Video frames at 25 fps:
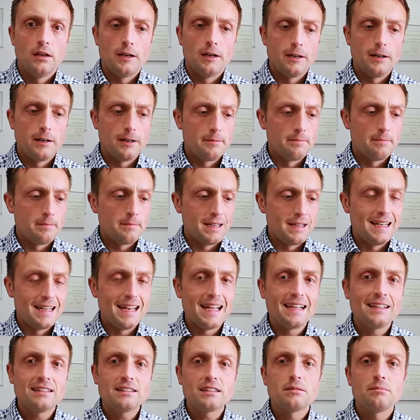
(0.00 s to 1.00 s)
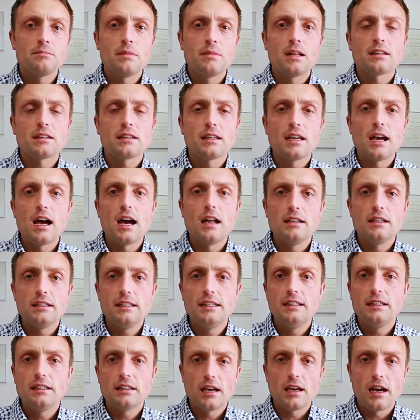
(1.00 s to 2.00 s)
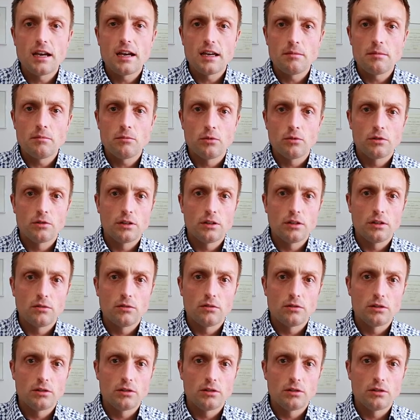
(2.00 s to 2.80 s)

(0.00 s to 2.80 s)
ähm, längsten Material-Lead-Time oder,